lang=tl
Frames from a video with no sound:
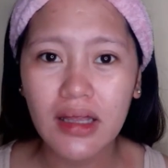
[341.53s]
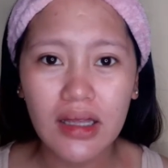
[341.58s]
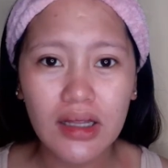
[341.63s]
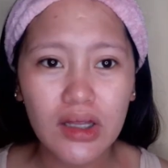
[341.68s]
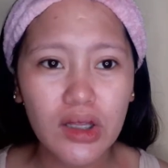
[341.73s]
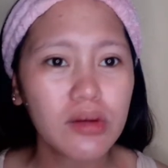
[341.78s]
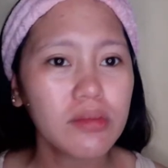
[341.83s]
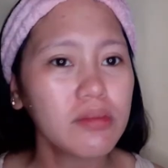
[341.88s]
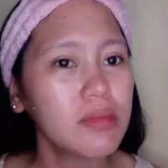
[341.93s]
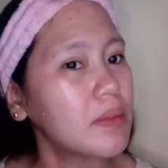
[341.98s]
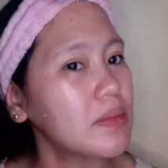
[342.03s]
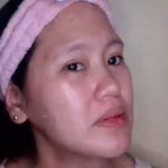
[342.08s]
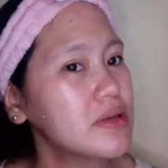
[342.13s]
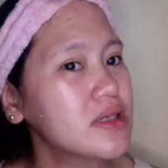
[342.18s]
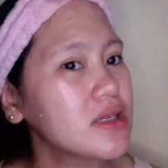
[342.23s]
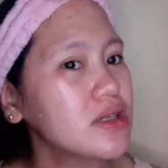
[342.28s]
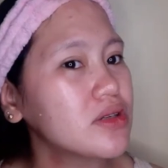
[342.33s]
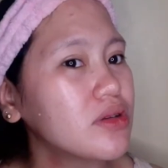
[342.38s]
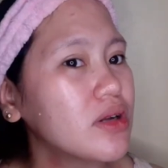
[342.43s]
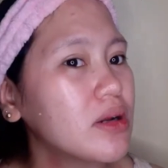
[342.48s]
Ayan, kung
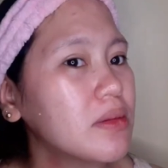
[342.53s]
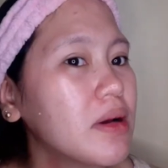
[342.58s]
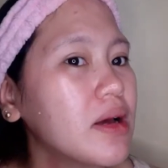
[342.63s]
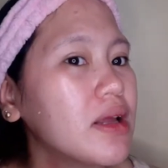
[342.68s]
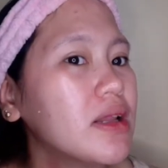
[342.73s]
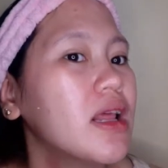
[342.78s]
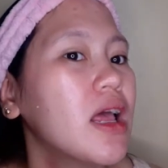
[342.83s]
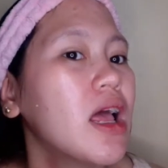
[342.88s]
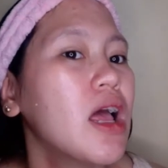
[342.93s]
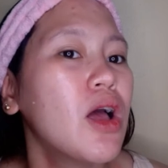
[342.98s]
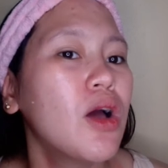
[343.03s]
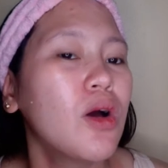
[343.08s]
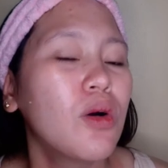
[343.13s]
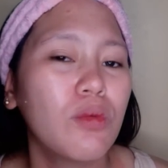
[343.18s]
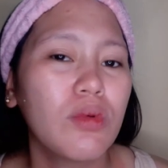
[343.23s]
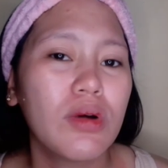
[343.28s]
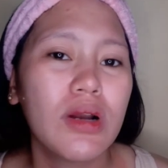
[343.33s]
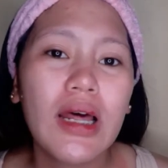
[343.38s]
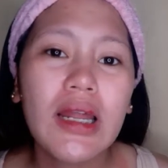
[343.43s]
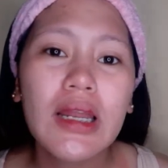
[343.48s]
papansin nyo naman,
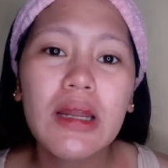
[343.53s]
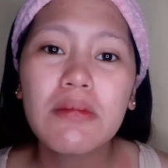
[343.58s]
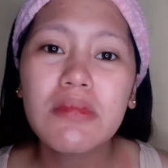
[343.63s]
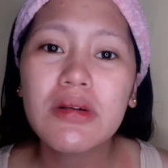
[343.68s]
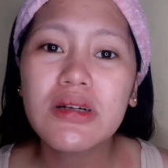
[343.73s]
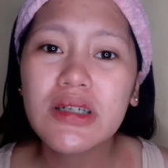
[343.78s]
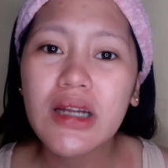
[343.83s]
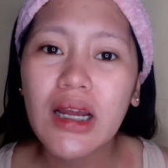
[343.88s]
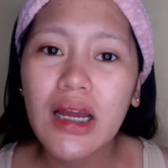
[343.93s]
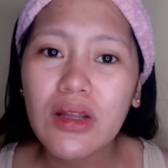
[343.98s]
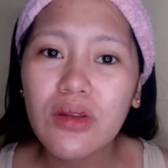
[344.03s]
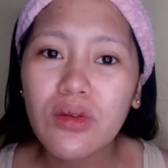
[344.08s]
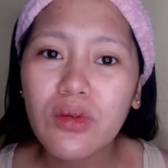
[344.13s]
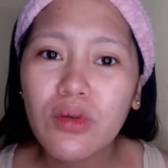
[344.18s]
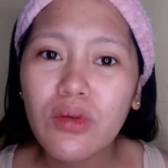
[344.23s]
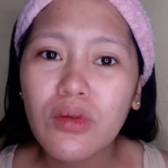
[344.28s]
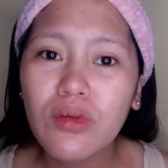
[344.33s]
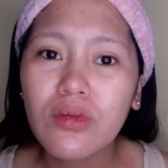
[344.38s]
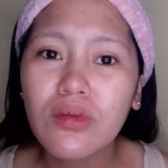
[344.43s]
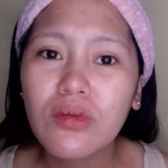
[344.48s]
wala nang
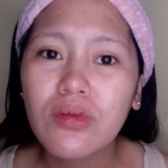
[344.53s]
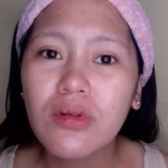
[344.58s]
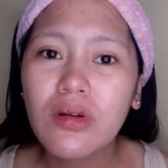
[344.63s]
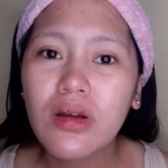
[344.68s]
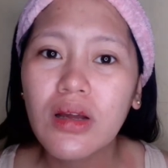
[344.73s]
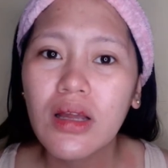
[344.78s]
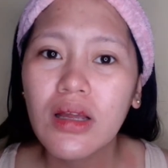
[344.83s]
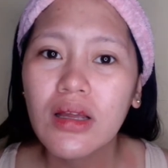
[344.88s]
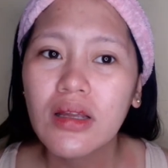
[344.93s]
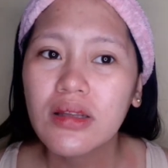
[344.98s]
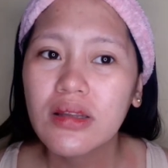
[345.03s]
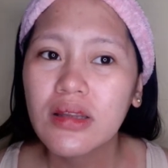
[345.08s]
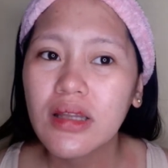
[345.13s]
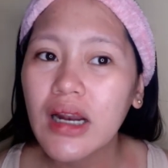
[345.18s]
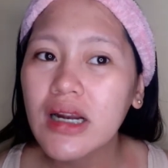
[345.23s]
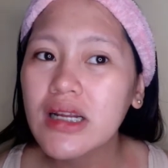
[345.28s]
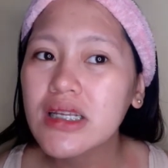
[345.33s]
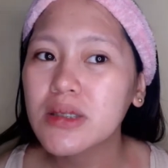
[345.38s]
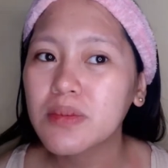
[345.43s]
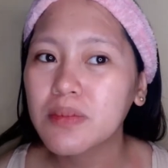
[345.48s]
masyadong
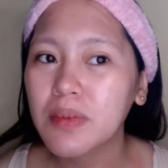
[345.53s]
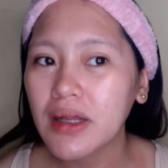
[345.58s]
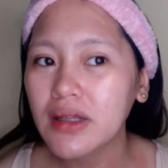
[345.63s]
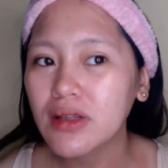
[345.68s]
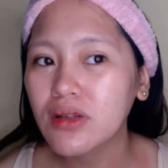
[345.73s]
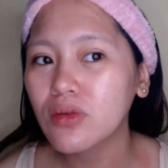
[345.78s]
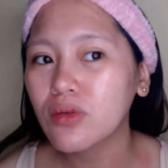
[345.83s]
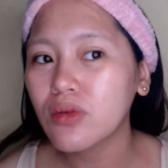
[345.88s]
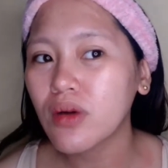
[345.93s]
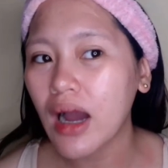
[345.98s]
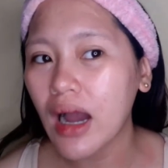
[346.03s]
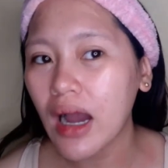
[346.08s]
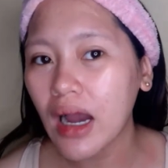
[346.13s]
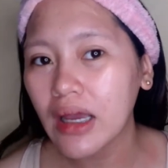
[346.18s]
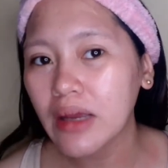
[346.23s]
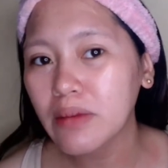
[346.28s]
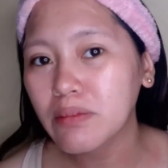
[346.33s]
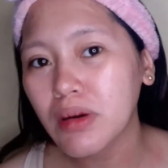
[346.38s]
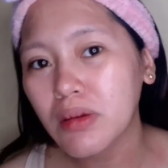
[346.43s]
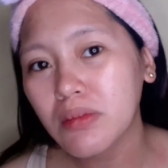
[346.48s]
dark spot yung
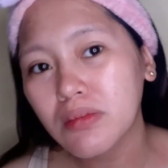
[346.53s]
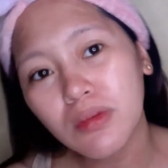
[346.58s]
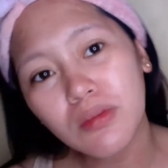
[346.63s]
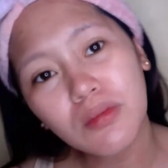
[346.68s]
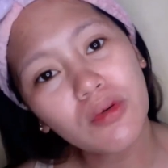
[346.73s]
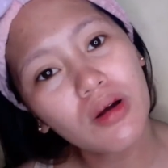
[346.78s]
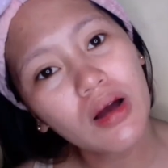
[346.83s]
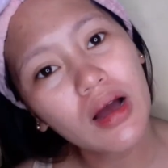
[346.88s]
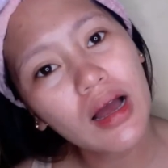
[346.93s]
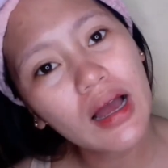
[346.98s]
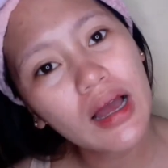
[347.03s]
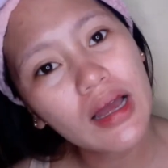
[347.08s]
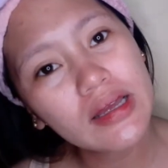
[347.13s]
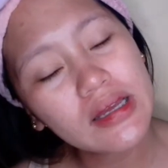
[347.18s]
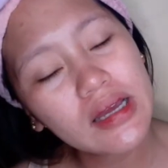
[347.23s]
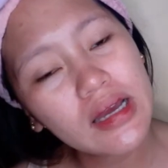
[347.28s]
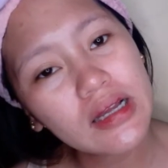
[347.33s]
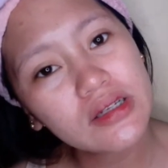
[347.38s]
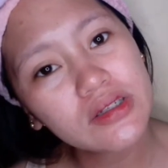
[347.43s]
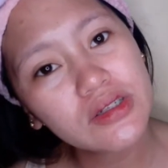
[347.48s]
aking pagmumuka.
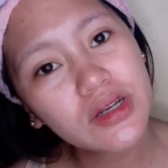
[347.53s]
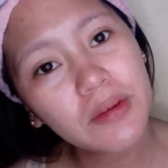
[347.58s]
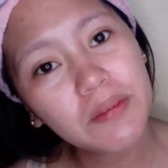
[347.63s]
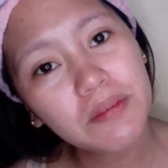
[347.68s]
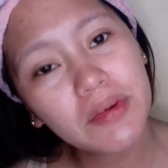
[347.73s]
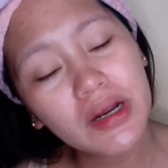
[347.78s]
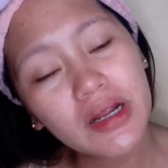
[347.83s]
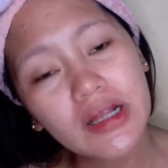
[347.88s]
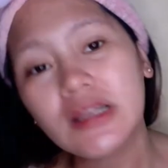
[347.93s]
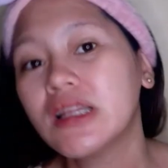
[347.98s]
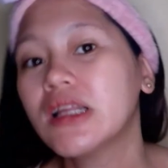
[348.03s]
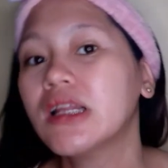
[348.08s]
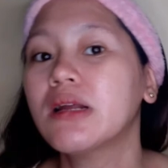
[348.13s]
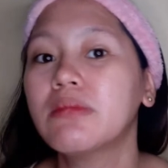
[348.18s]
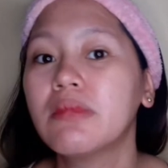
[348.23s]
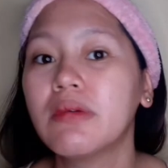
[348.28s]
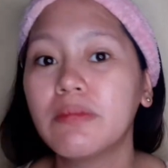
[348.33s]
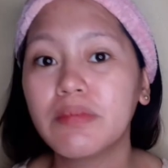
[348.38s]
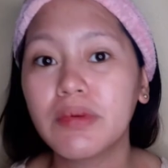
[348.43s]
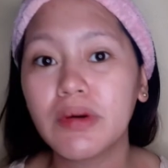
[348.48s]
Ayan, syempre hindi
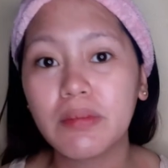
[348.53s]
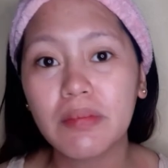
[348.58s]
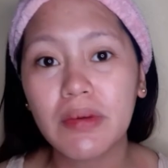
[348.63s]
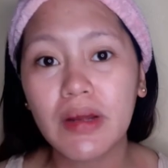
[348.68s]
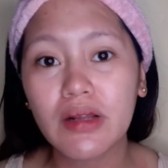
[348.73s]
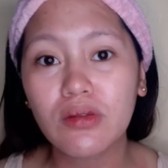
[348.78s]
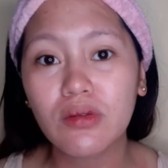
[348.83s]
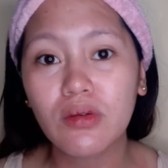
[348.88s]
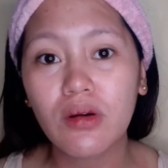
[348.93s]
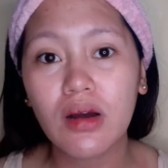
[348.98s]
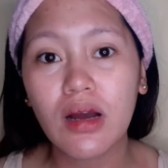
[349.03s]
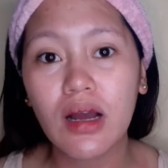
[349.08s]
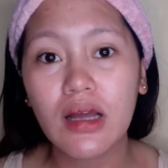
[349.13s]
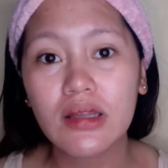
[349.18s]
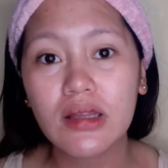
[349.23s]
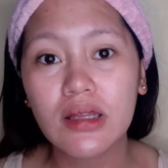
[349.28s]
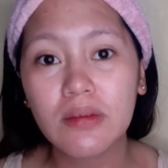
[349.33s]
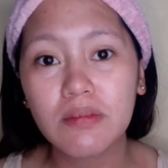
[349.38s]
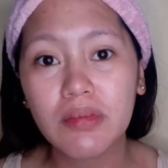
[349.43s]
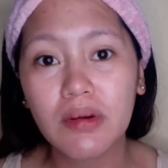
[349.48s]
naman perfecto ang
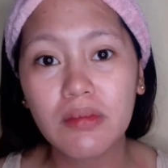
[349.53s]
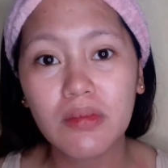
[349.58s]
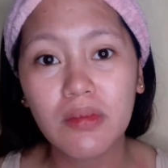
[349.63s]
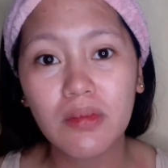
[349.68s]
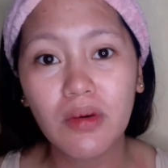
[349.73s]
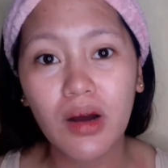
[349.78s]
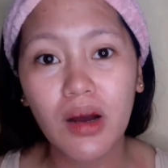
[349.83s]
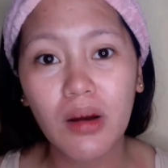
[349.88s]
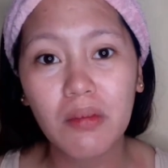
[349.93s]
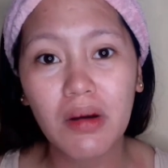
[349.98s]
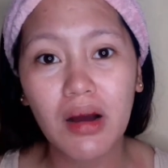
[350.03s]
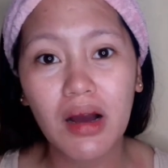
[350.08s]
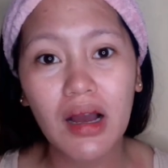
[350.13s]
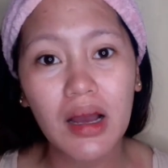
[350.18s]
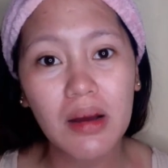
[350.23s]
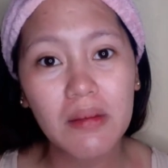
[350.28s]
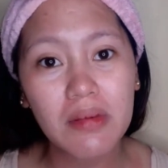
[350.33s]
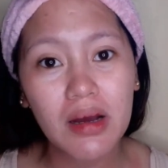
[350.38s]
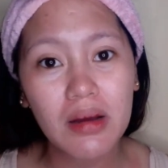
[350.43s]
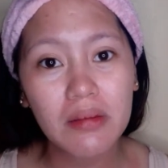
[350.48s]
ating pagmumuka mga
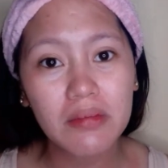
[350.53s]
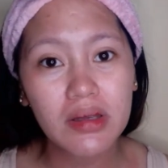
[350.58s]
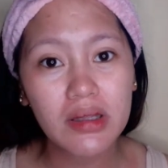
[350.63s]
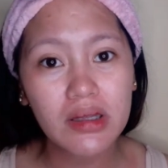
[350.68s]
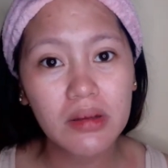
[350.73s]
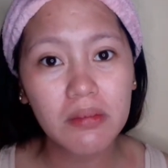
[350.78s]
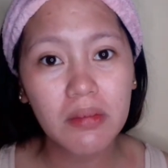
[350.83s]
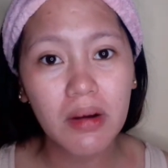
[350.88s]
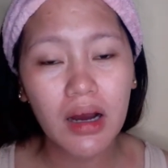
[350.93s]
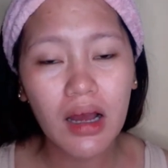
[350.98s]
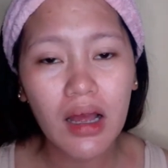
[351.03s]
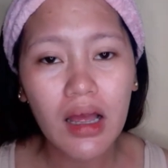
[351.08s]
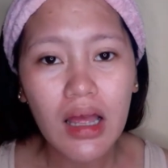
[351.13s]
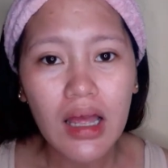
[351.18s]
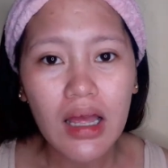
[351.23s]
kamami, ba diba?